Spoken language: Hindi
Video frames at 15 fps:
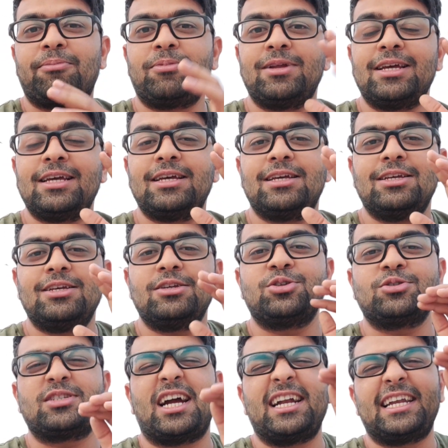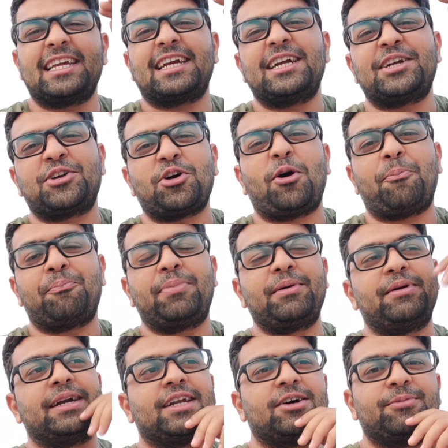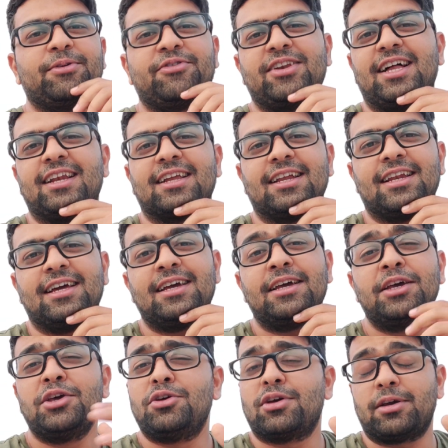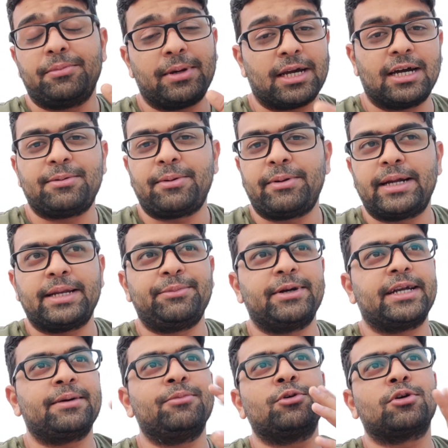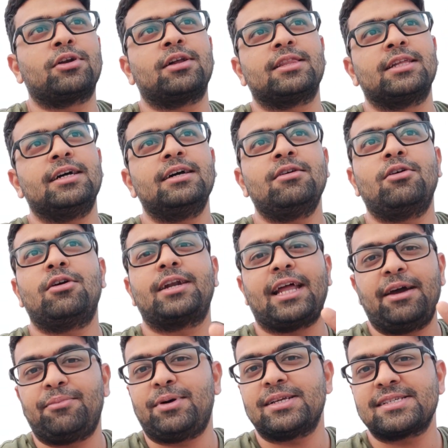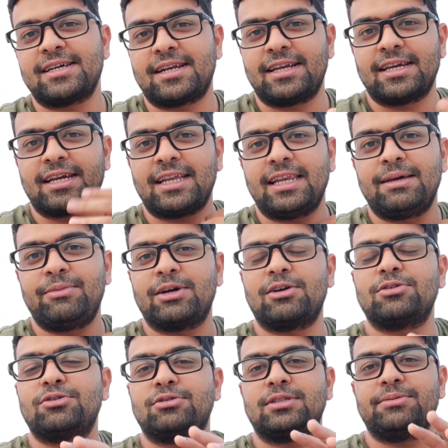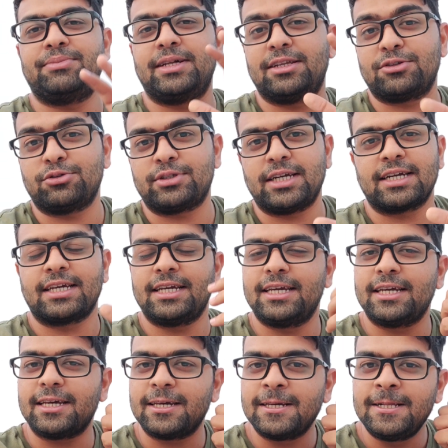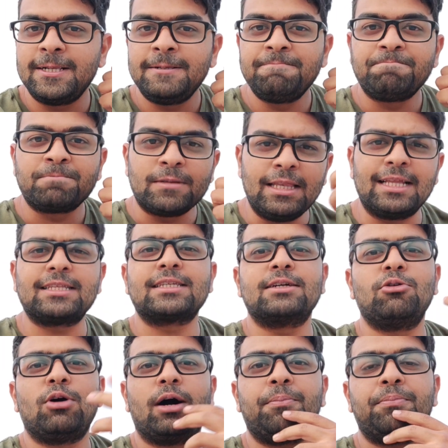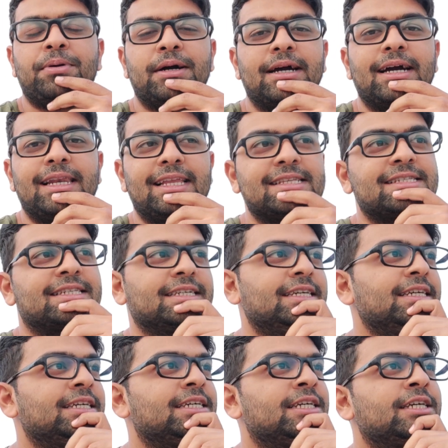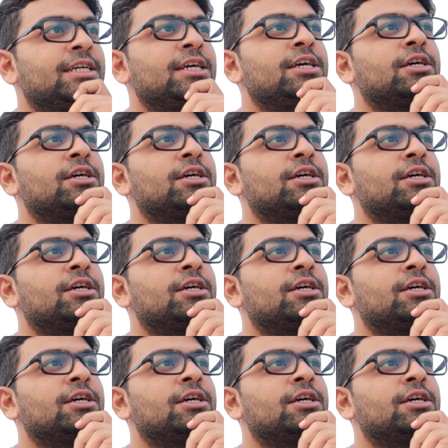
वो मैं अपने सोसाइटी के टॉप पे बैठा हूँ अभी फ़िलहाल के लिए ये मैं घर पे बैठे बैठे बोर हो रहा था और टाइम पास करने के लिए मेरे को सोच मैंने सोचा कि लेट्स गो अप लेट्स सी